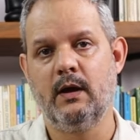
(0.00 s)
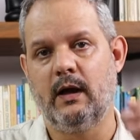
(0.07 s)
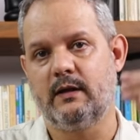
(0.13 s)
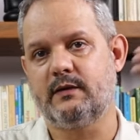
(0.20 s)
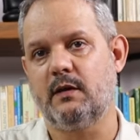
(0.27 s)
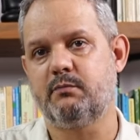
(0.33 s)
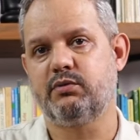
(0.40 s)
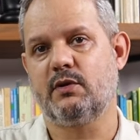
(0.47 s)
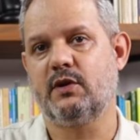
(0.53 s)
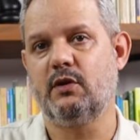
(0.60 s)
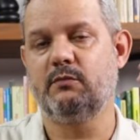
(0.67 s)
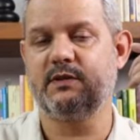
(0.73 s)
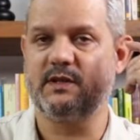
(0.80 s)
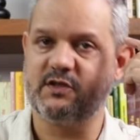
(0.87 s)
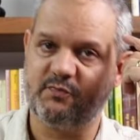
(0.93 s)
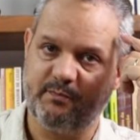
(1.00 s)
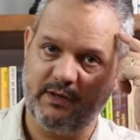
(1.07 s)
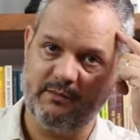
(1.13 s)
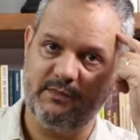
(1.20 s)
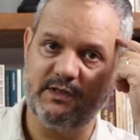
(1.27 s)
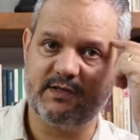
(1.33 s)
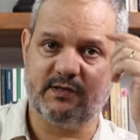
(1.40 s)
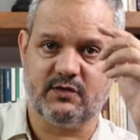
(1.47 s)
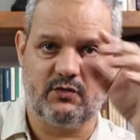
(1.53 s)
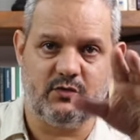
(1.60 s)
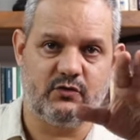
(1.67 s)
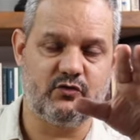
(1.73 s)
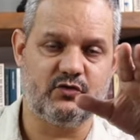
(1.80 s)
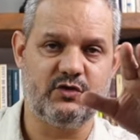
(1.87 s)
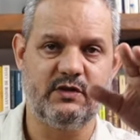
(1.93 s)
até porque uma das premissas que
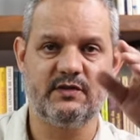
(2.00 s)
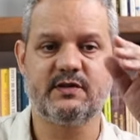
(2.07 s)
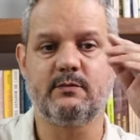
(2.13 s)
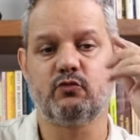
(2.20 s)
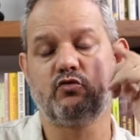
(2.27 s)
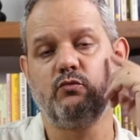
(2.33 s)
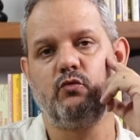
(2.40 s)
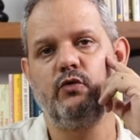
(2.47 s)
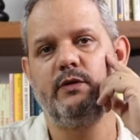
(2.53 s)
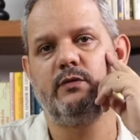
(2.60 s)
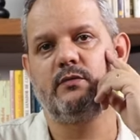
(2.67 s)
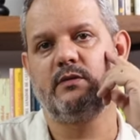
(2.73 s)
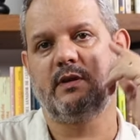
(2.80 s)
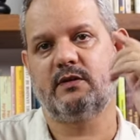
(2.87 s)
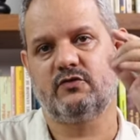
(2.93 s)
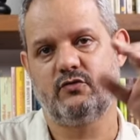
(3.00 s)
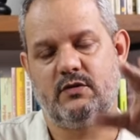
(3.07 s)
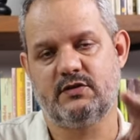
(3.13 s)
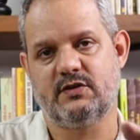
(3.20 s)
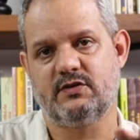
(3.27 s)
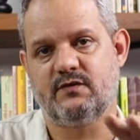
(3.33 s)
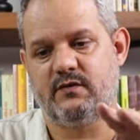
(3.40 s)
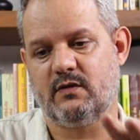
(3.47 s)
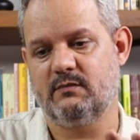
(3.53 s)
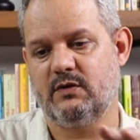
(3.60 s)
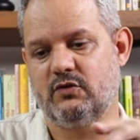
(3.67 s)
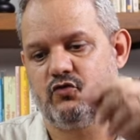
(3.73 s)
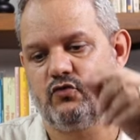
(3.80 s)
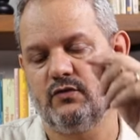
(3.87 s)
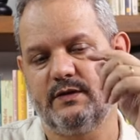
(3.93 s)
nós utilizamos muito nas nossas
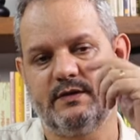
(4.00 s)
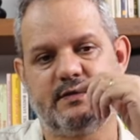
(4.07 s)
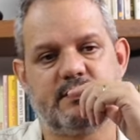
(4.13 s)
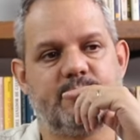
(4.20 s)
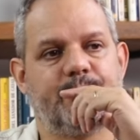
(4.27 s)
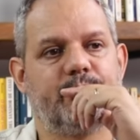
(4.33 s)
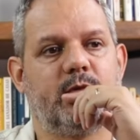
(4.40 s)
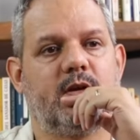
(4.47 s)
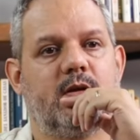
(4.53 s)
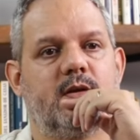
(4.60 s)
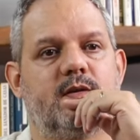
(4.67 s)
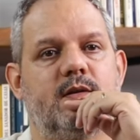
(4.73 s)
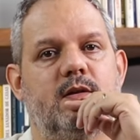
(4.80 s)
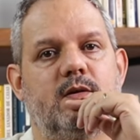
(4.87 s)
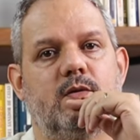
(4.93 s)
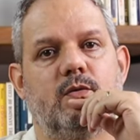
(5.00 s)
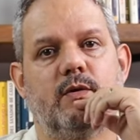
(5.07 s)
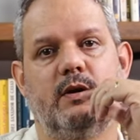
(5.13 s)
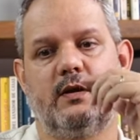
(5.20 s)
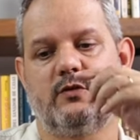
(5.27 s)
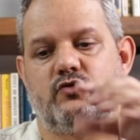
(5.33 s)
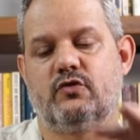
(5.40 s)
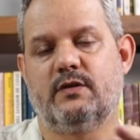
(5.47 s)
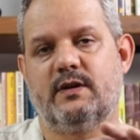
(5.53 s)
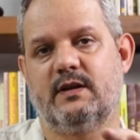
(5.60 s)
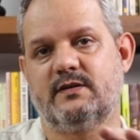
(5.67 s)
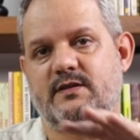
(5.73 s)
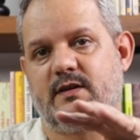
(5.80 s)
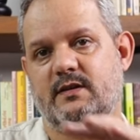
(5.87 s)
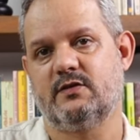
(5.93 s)
formações que estão
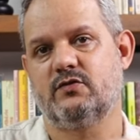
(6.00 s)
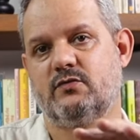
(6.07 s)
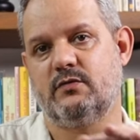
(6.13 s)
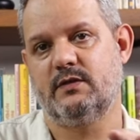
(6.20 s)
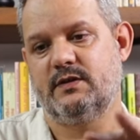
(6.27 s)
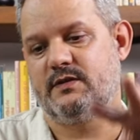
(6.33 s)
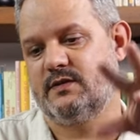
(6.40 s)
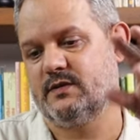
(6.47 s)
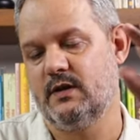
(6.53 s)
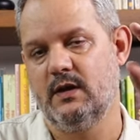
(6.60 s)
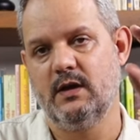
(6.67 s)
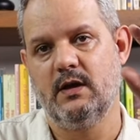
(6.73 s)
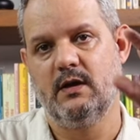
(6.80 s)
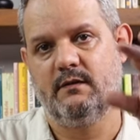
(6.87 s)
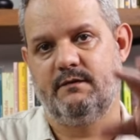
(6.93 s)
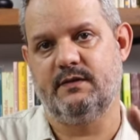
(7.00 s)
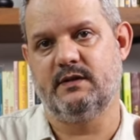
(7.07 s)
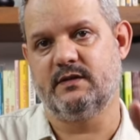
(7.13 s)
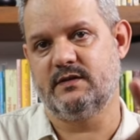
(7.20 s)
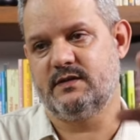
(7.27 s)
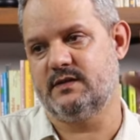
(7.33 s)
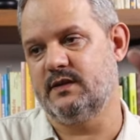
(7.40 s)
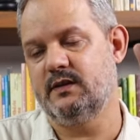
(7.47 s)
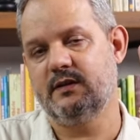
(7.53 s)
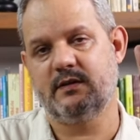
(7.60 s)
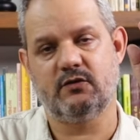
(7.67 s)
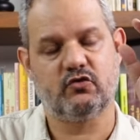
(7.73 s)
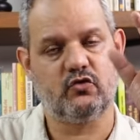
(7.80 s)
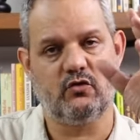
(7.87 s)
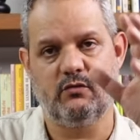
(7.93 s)
relacionadas a questões
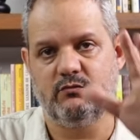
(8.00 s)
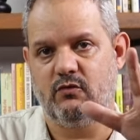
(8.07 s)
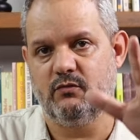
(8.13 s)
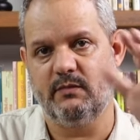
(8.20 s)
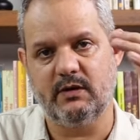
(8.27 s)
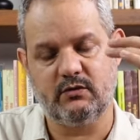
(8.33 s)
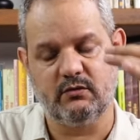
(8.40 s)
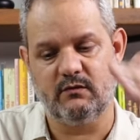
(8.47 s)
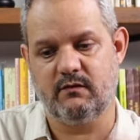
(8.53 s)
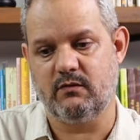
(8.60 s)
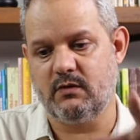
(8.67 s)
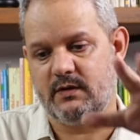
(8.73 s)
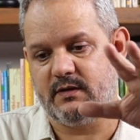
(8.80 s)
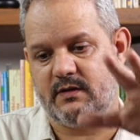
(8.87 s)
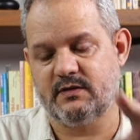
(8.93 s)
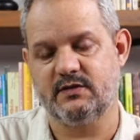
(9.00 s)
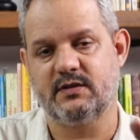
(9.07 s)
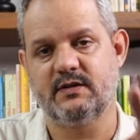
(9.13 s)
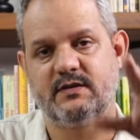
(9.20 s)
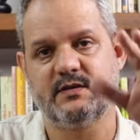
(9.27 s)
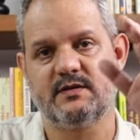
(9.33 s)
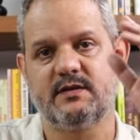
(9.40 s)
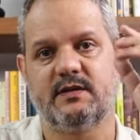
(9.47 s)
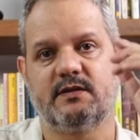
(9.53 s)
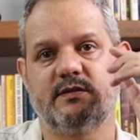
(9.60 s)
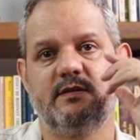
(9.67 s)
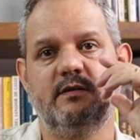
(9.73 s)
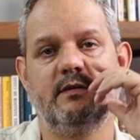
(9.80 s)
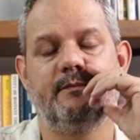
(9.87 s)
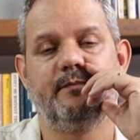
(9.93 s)
financeiras, como o método Vortex de
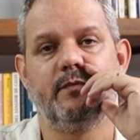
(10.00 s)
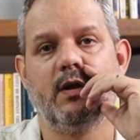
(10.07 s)
radiestesia,